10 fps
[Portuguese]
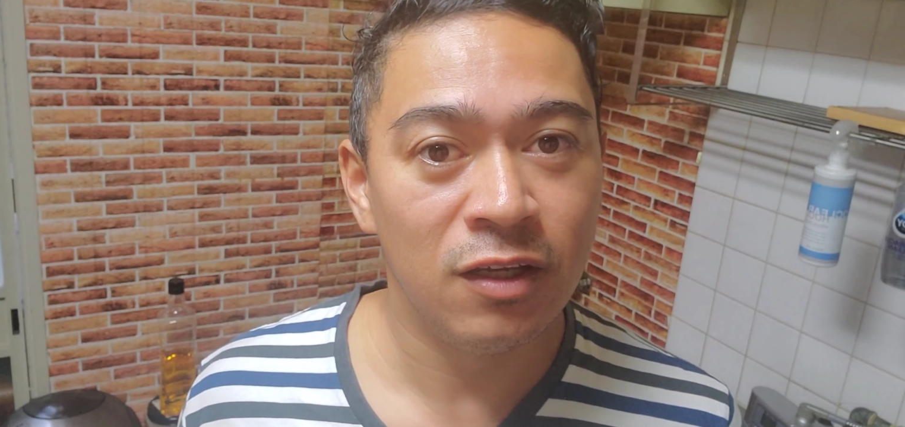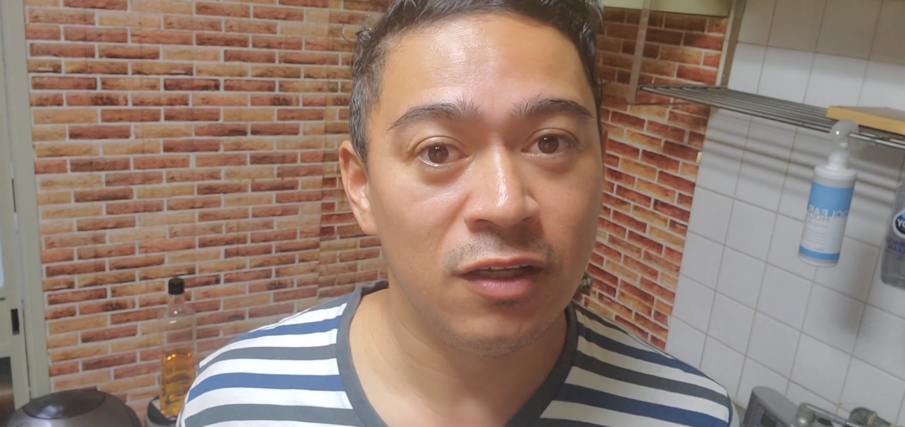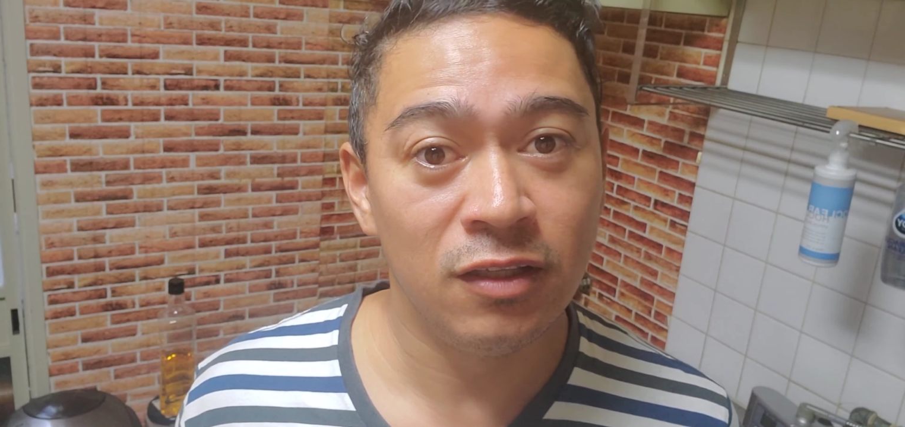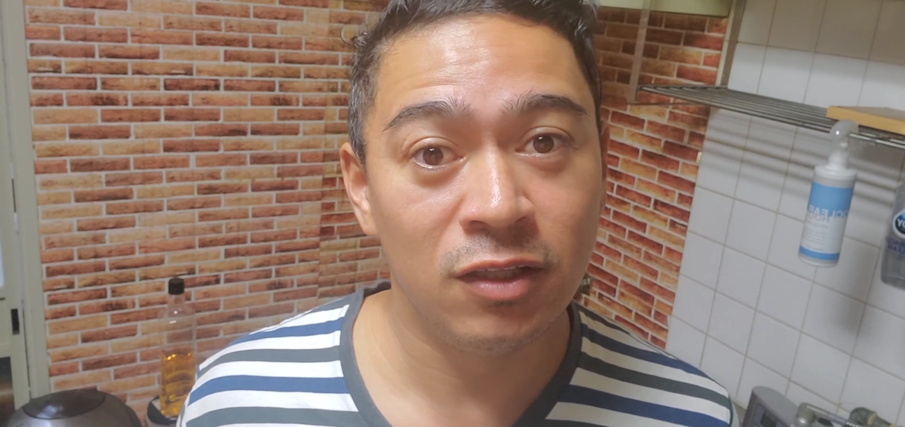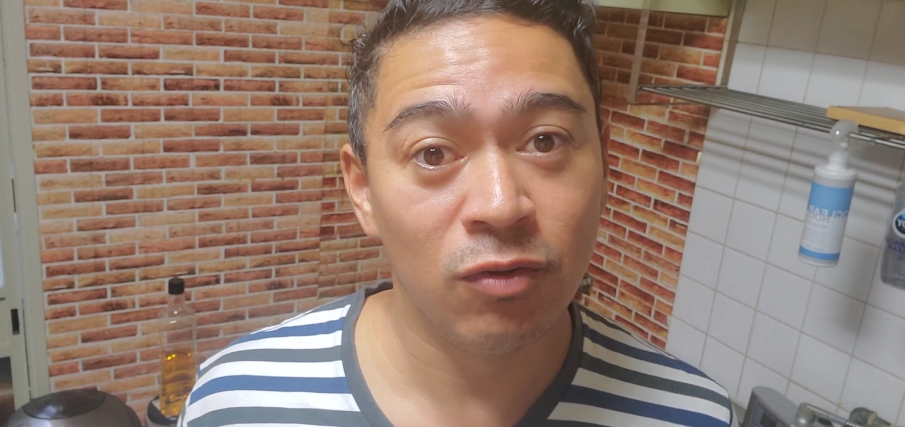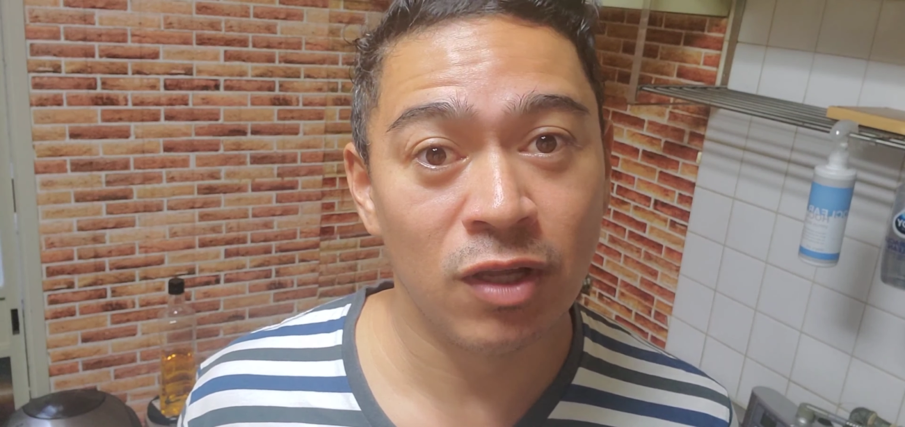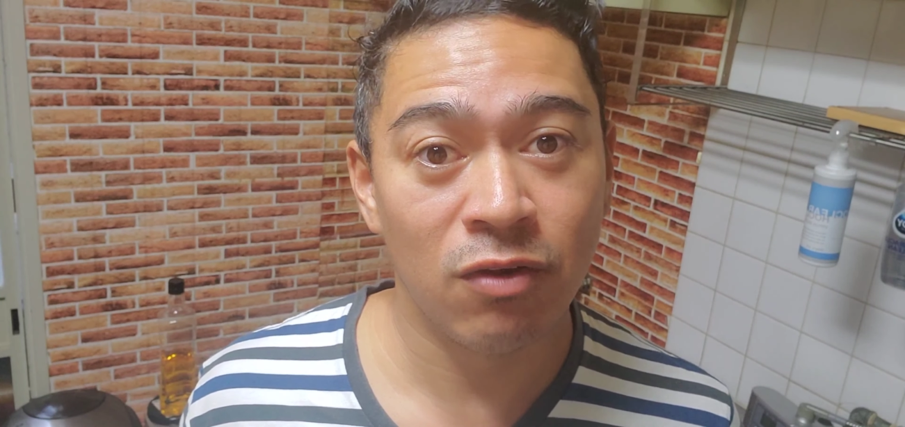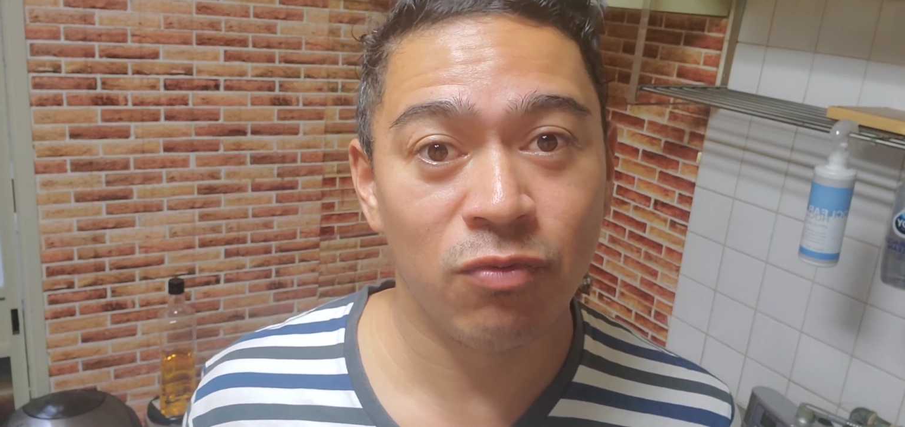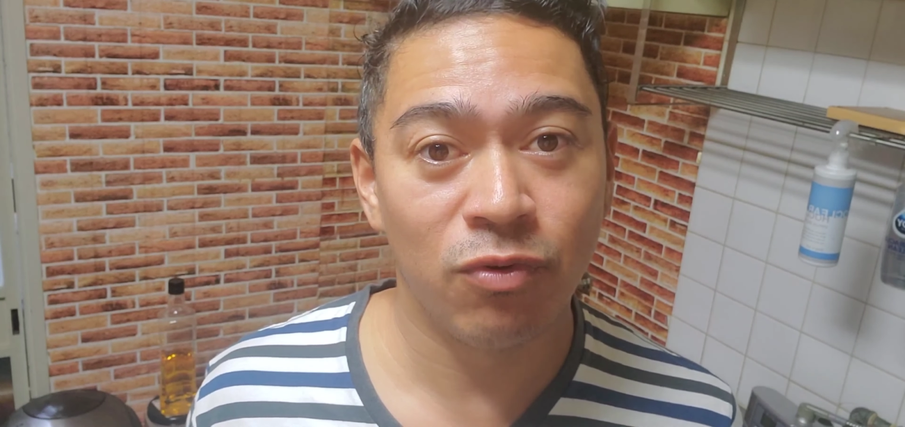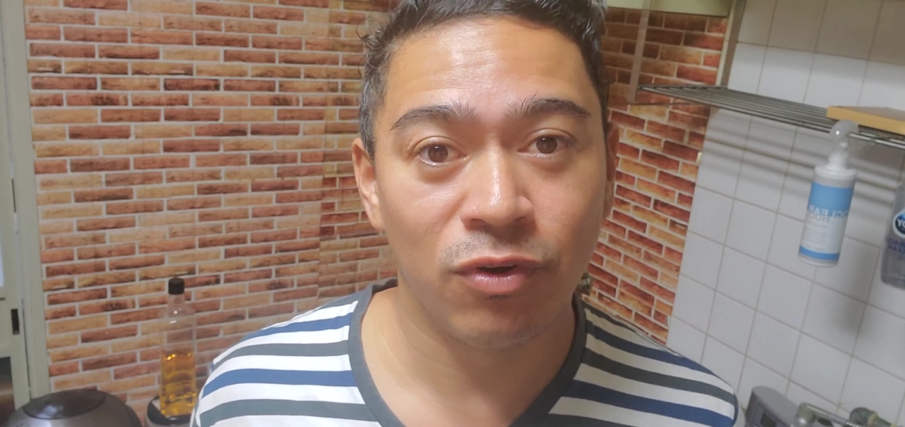Então
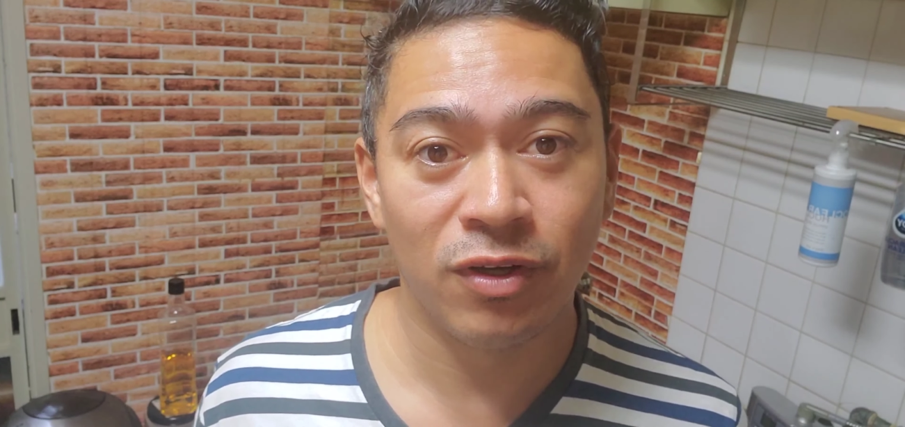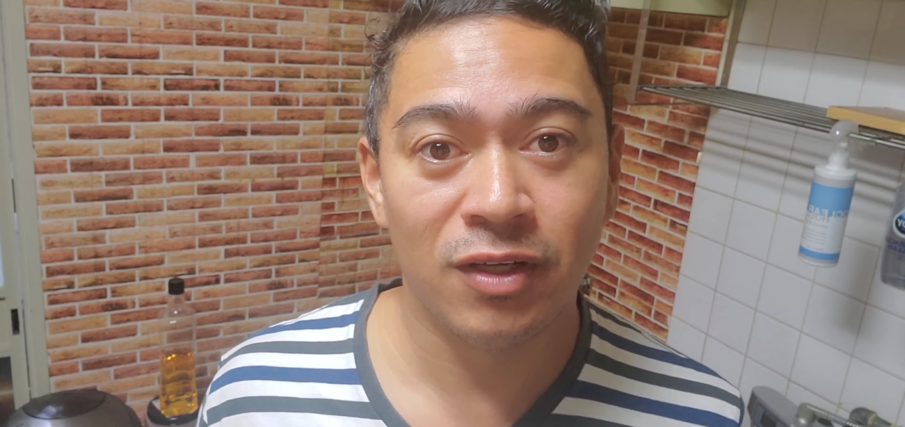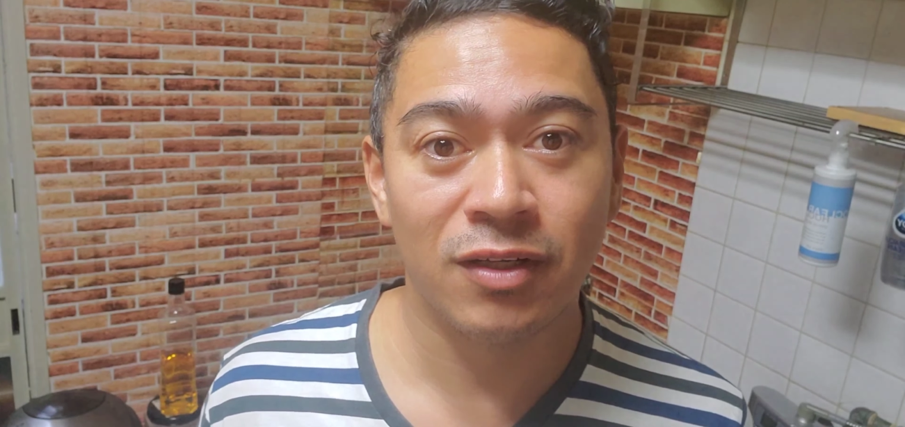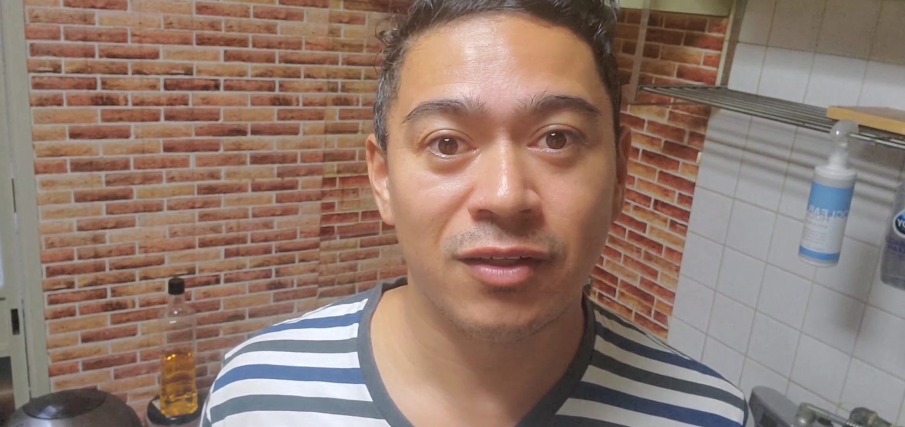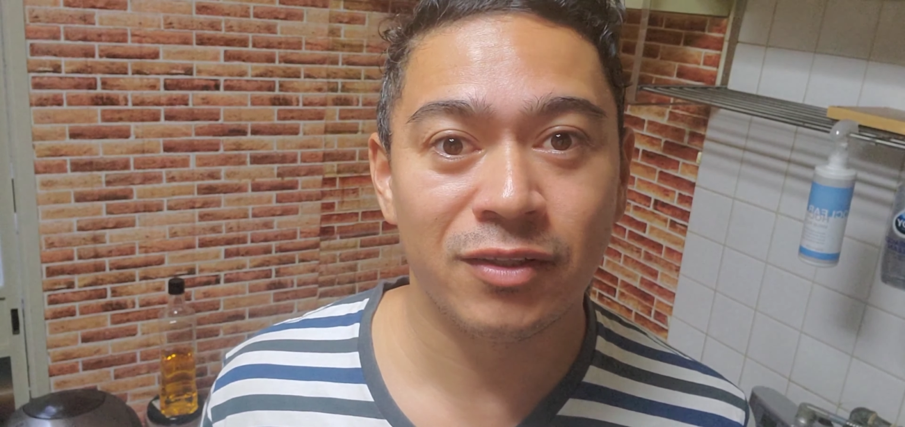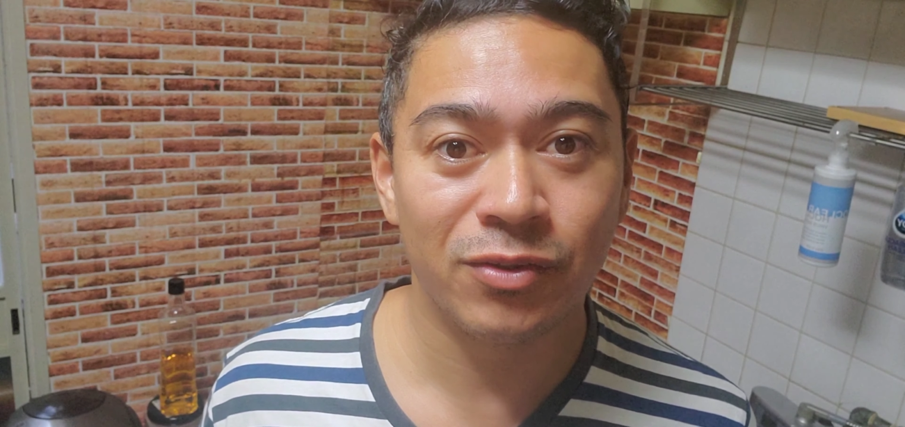lá fora